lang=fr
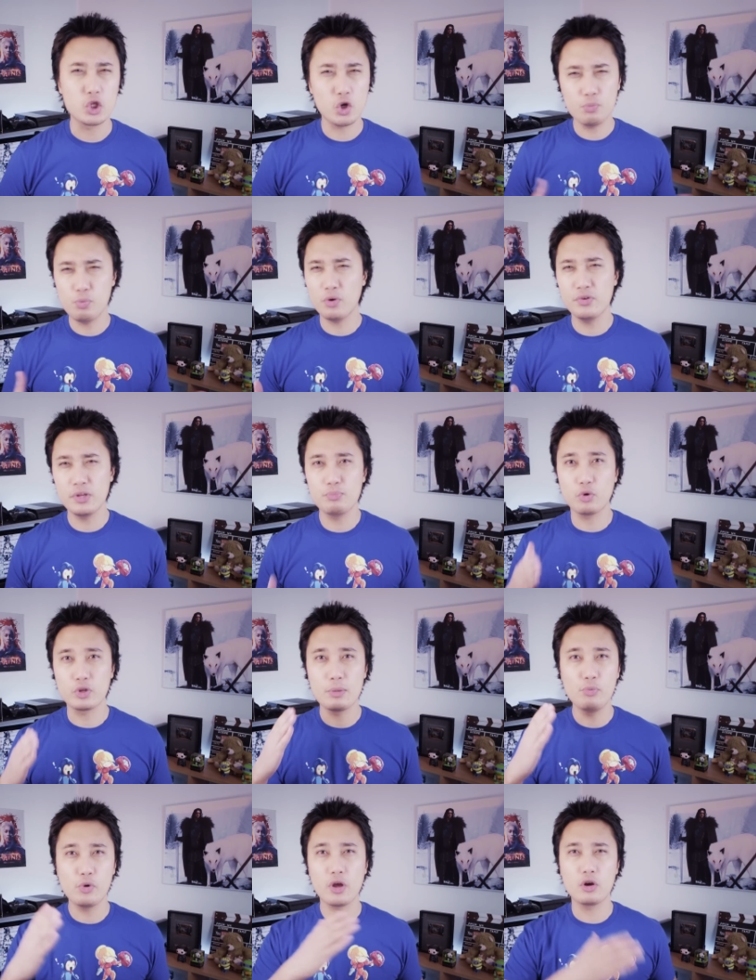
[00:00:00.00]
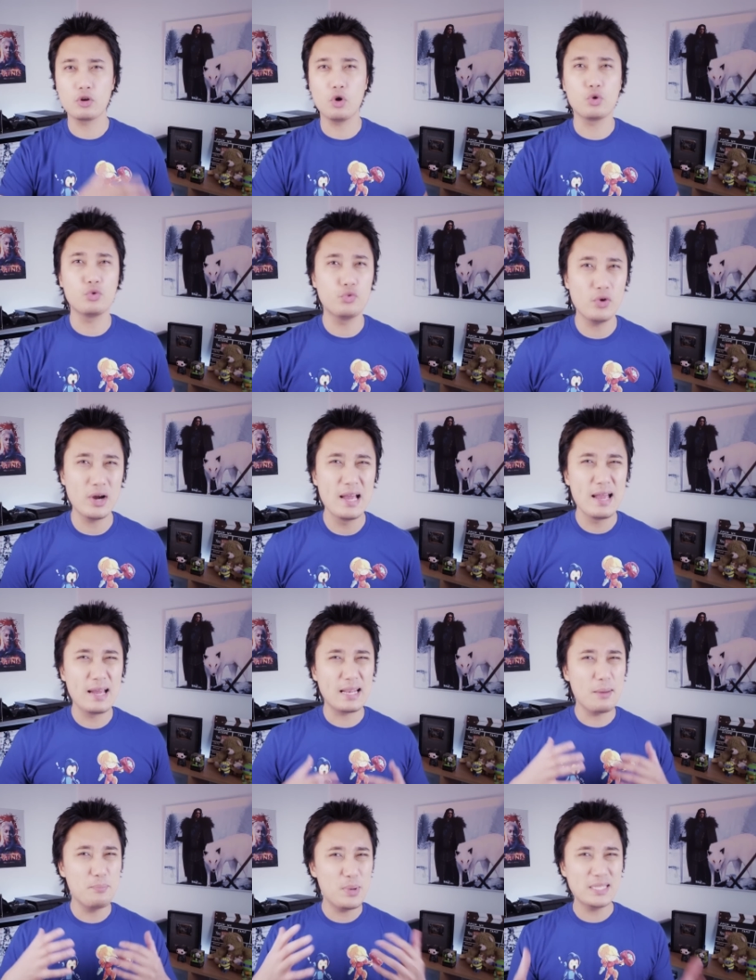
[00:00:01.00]
J'en profite pour déplorer encore une fois
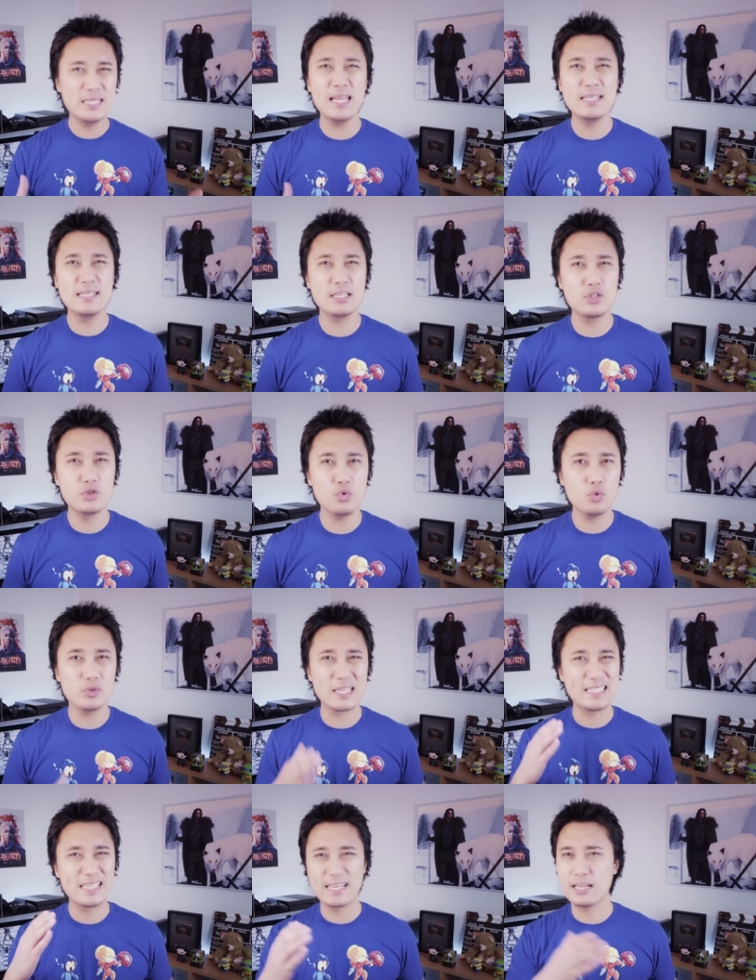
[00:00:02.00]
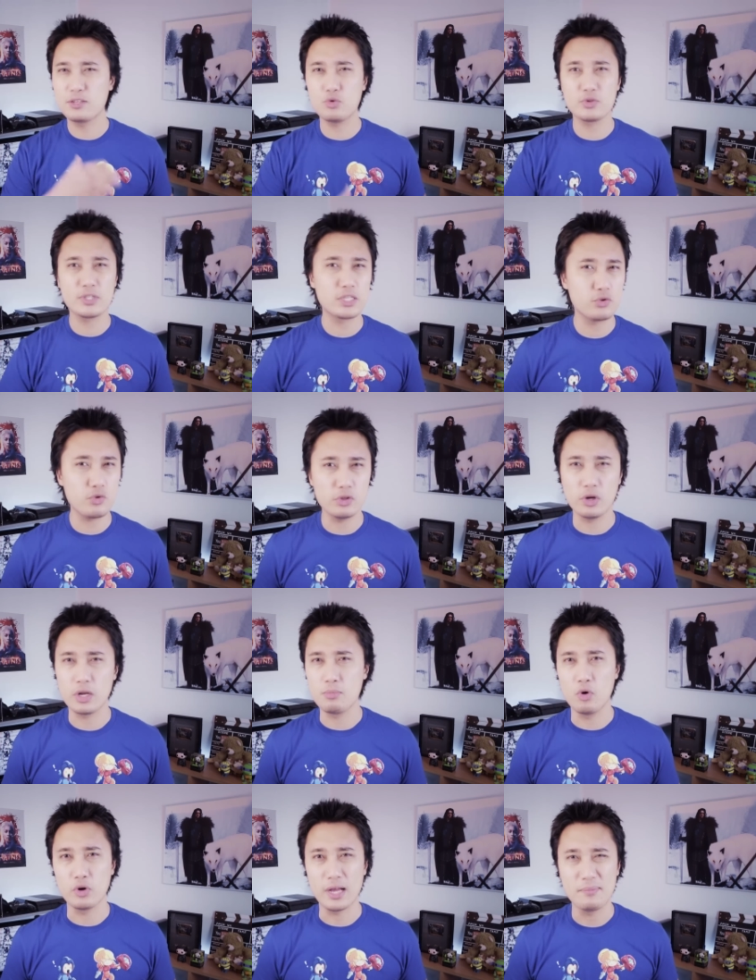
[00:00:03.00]
la banalisation des agressions sexuelles dans
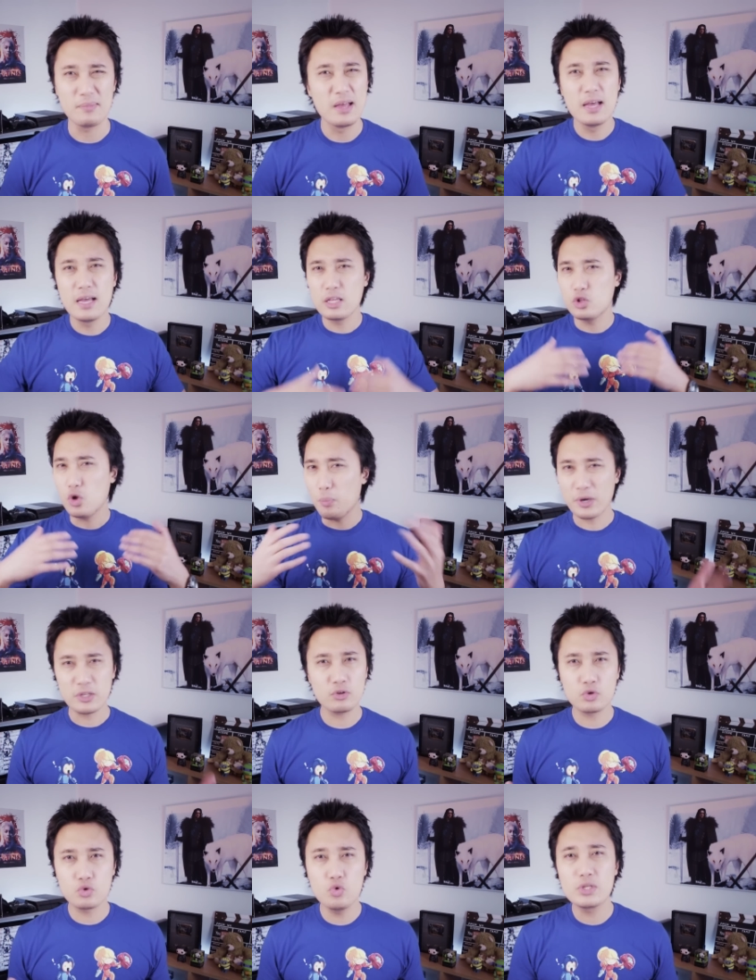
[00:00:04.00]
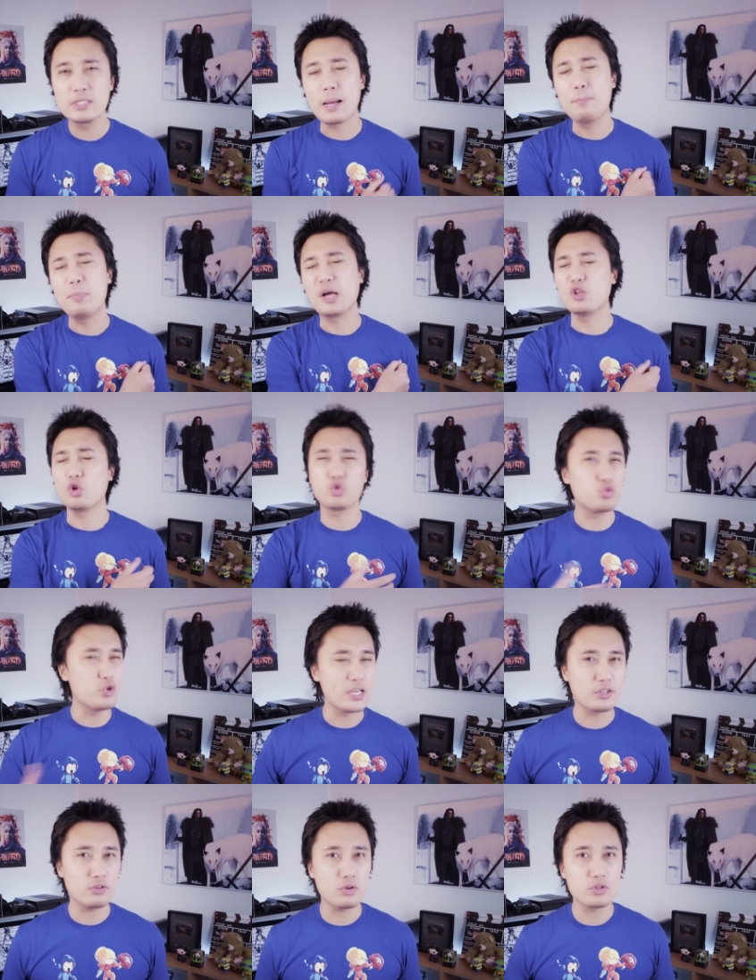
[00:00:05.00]
les mangas. Dans Prison School, ça part dans
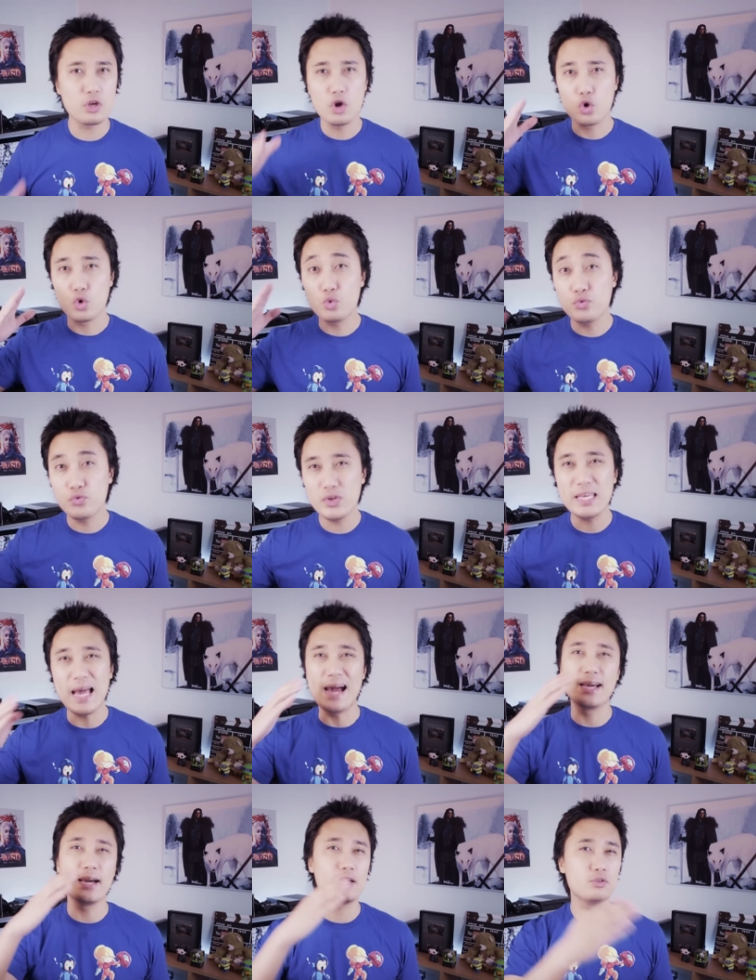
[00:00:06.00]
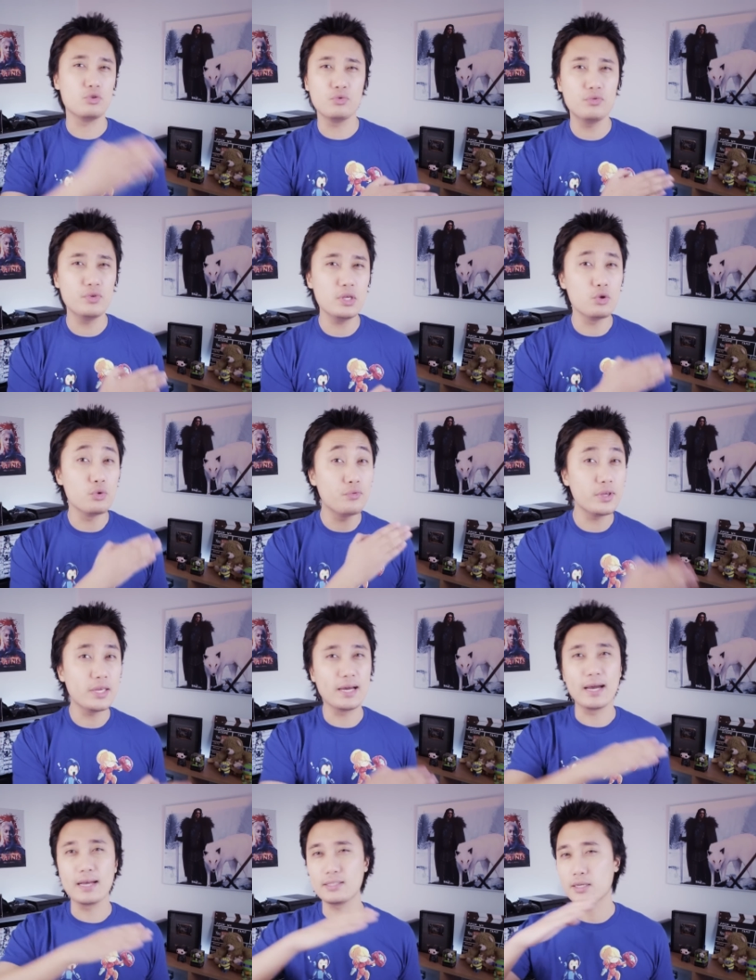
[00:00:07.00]
tous les sens. Une fille agresse une fille, une
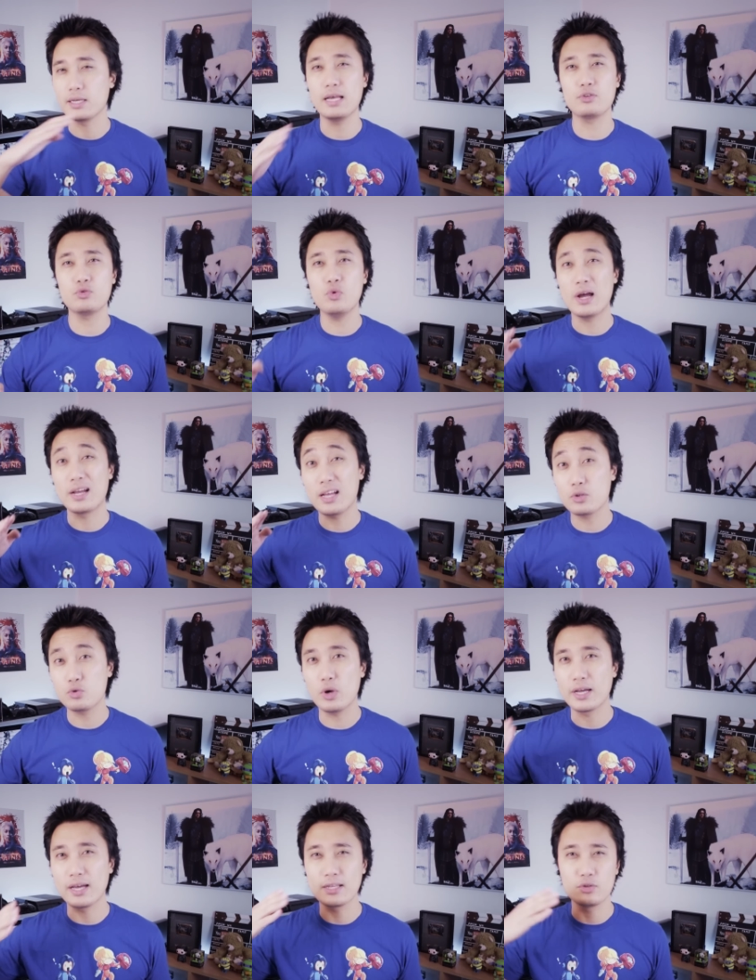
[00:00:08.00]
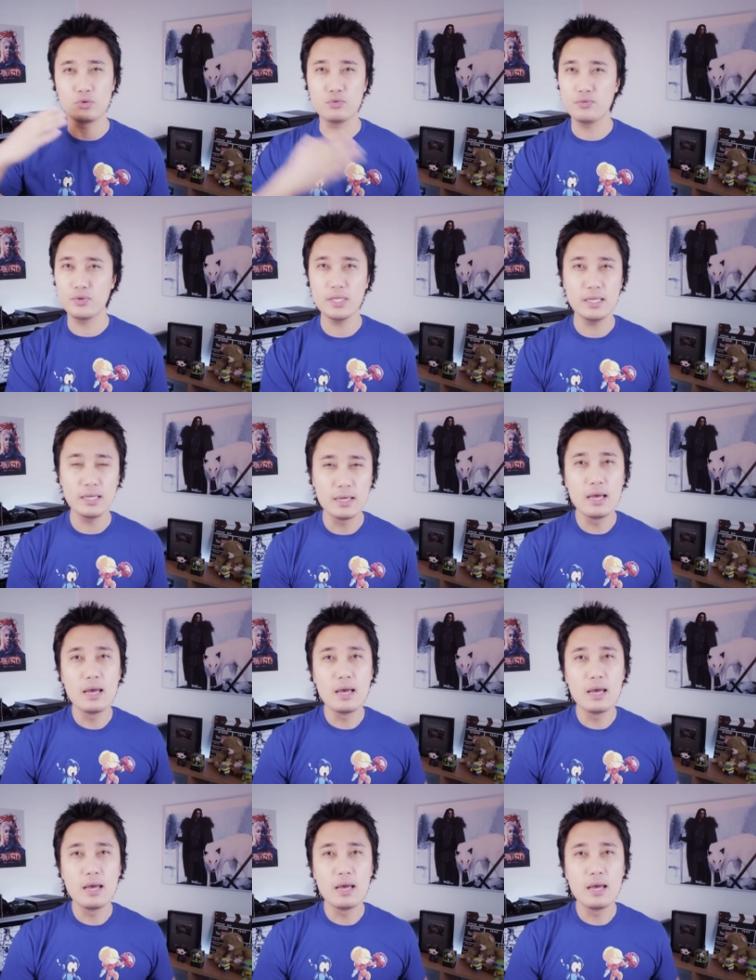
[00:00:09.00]
fille agresse un garçon, un garçon agresse une fille.